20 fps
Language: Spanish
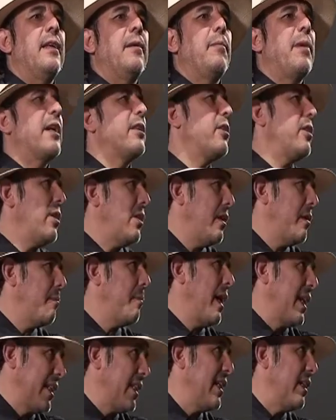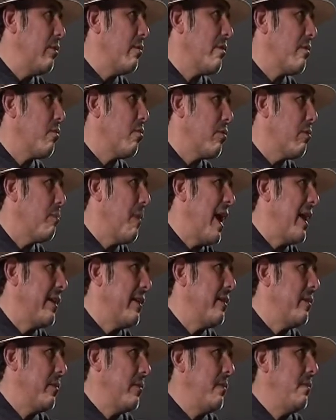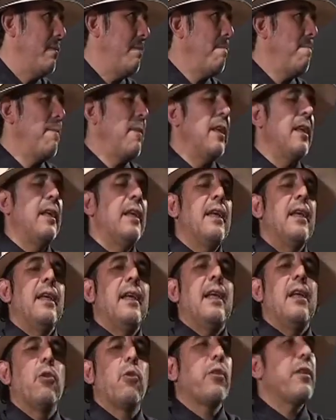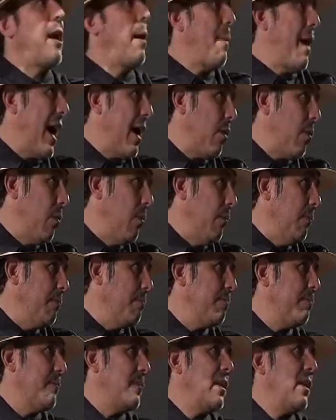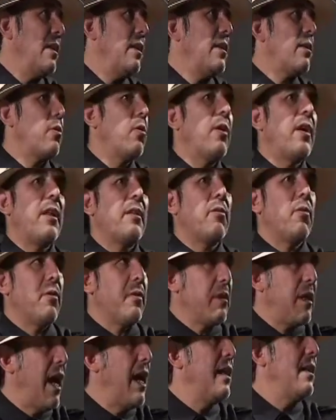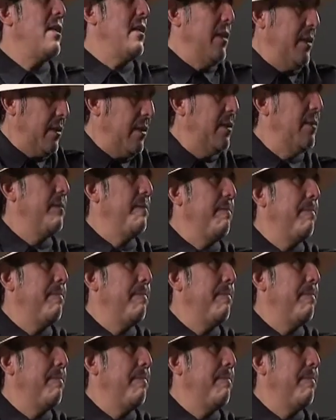Martín, Martín Luis Guzmán, Los de abajo, de Rojas González,